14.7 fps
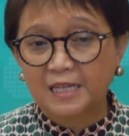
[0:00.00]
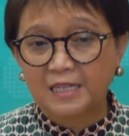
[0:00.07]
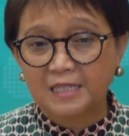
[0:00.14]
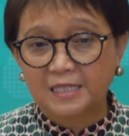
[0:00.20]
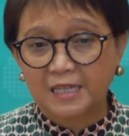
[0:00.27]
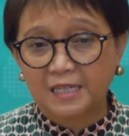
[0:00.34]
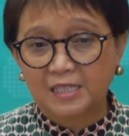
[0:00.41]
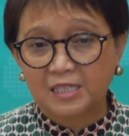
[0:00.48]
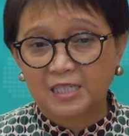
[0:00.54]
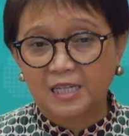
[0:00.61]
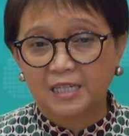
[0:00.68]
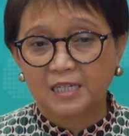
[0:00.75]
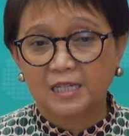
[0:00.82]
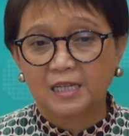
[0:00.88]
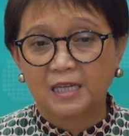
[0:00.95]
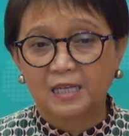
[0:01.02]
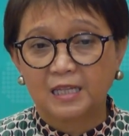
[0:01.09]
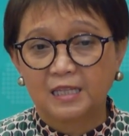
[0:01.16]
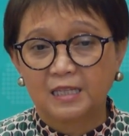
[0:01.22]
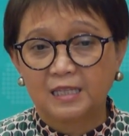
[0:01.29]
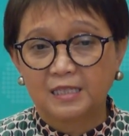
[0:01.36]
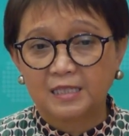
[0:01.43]
Sekjen
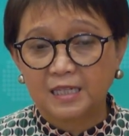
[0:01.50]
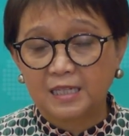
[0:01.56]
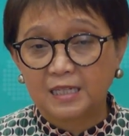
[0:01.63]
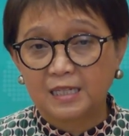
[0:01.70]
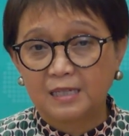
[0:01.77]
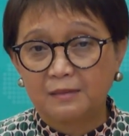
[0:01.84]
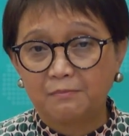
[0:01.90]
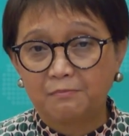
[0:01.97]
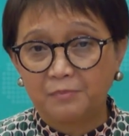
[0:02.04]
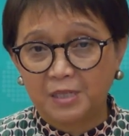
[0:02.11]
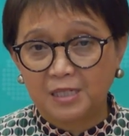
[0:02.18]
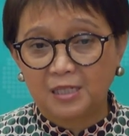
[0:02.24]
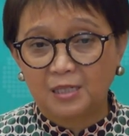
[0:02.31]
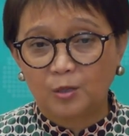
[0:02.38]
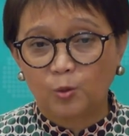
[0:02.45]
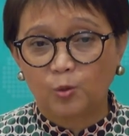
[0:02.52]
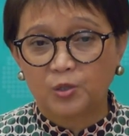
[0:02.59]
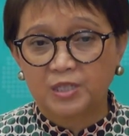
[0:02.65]
CTBTO.